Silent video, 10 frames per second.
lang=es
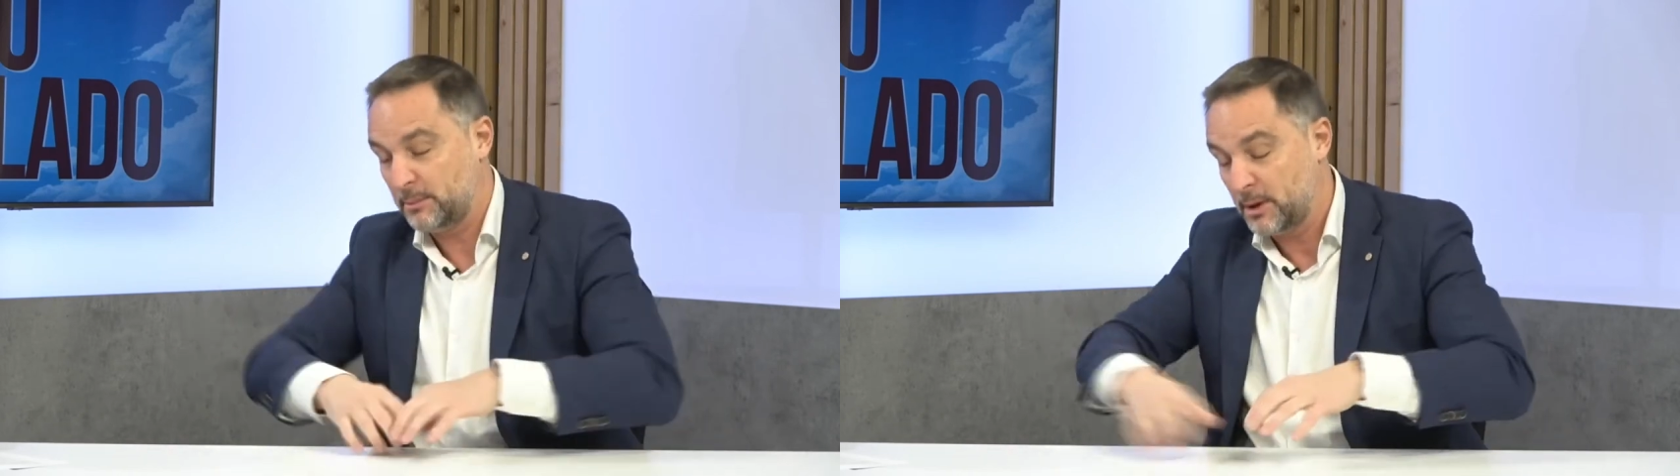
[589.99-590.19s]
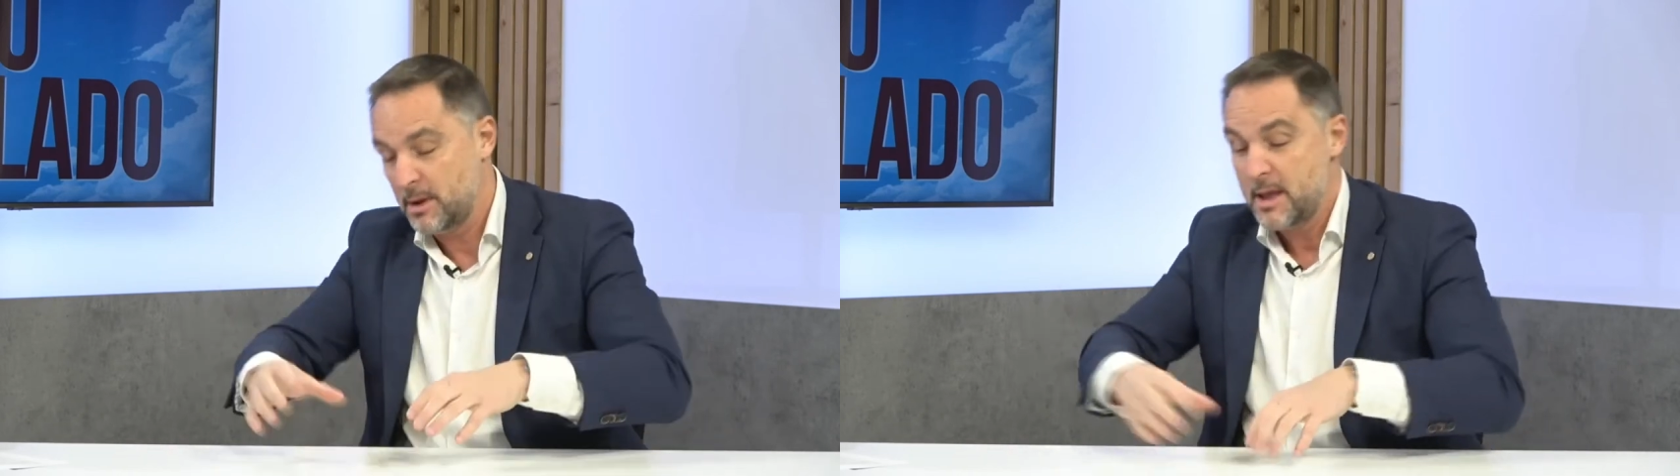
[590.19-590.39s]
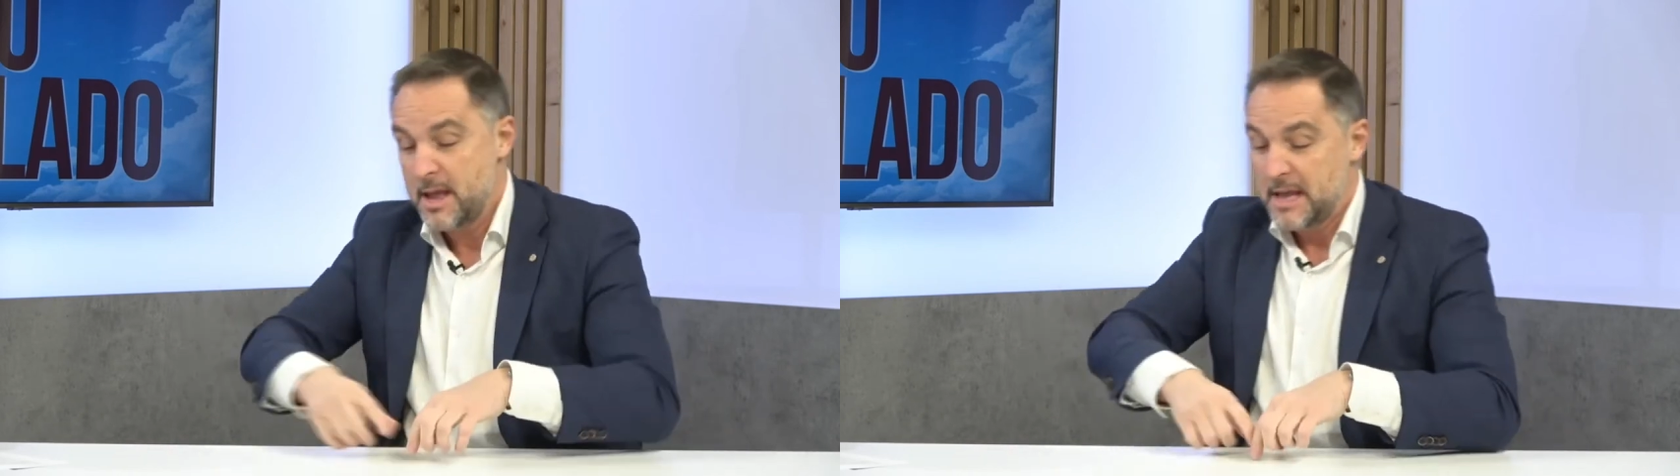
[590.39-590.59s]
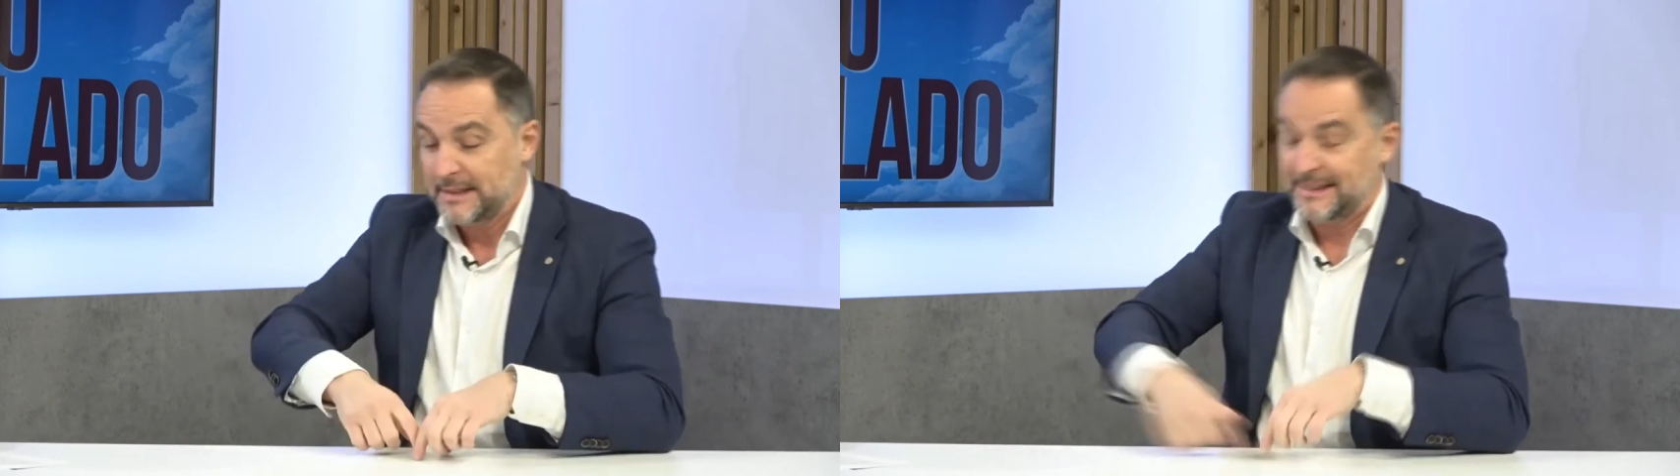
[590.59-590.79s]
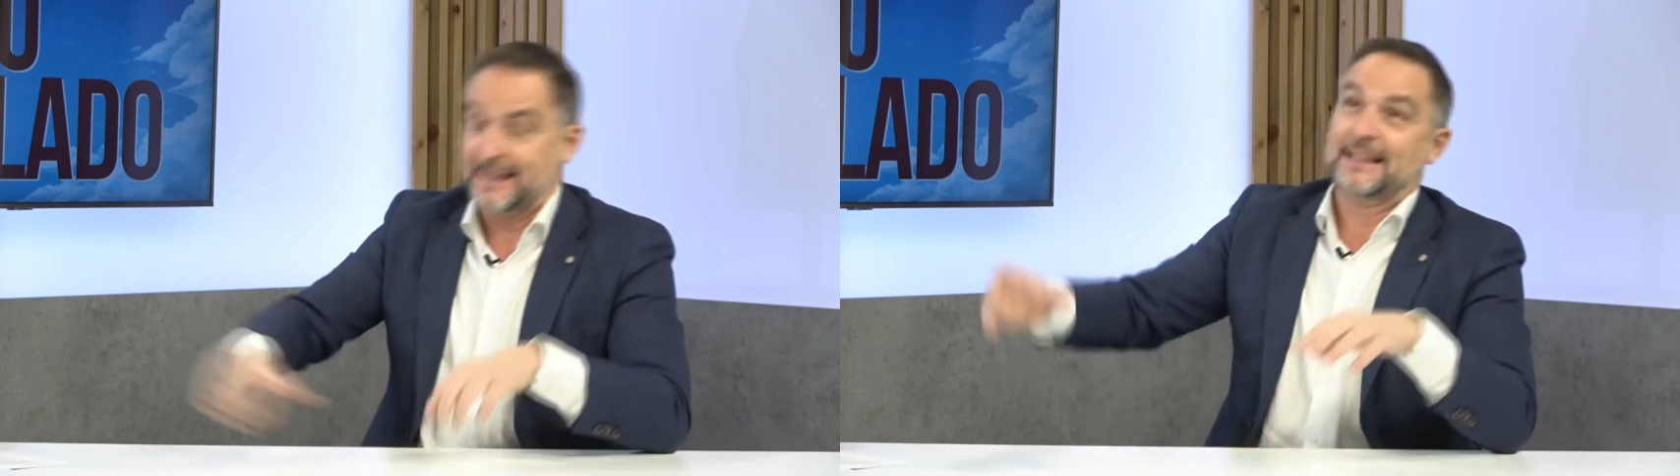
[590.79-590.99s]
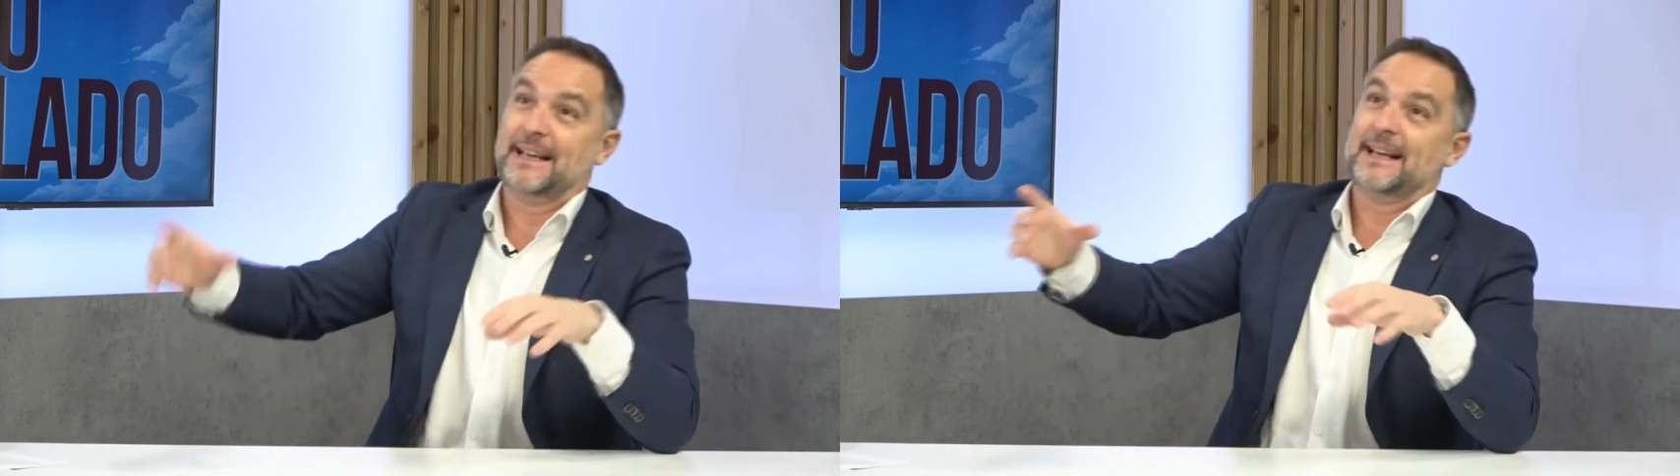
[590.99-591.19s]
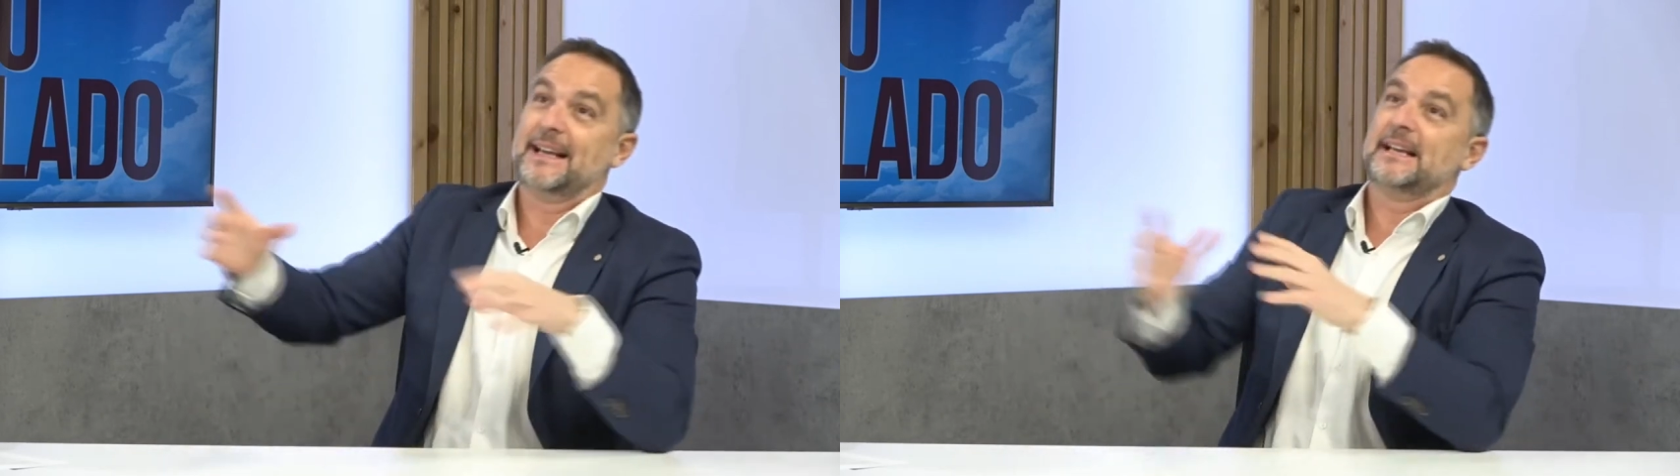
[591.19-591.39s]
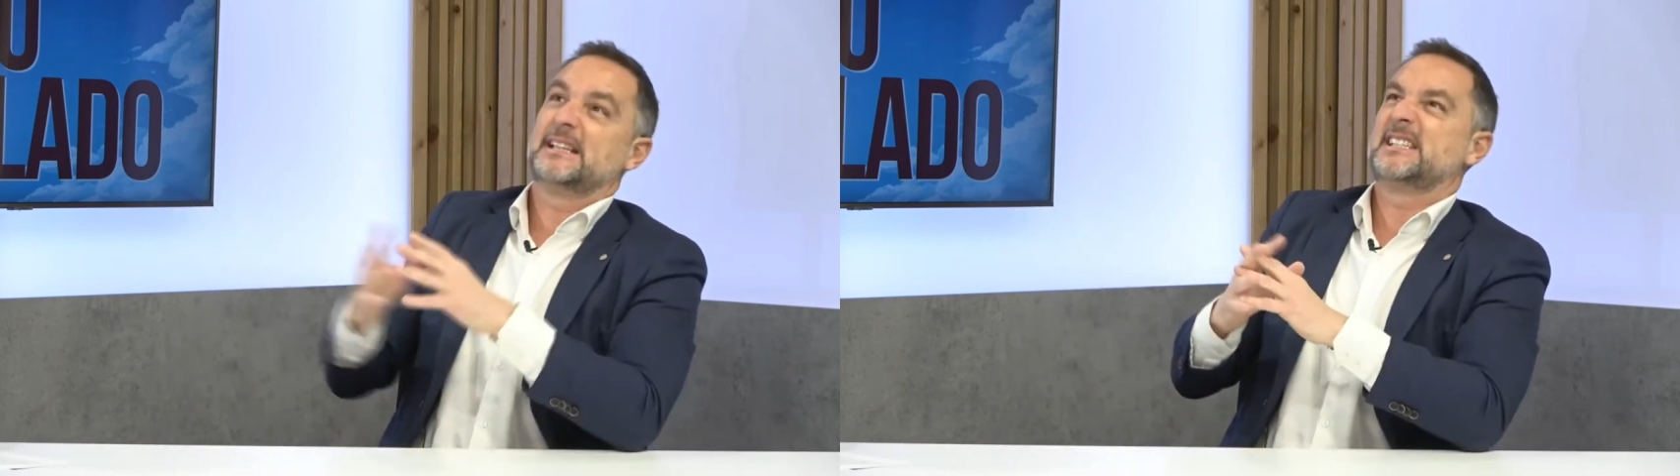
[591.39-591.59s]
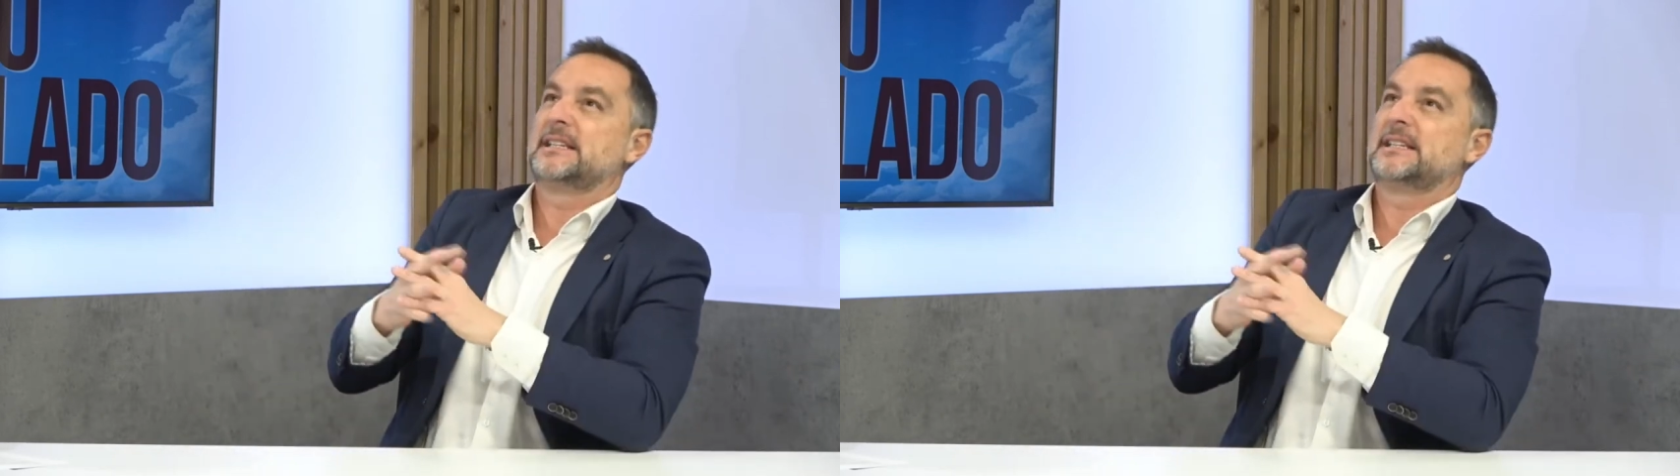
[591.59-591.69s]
Pero de, que de,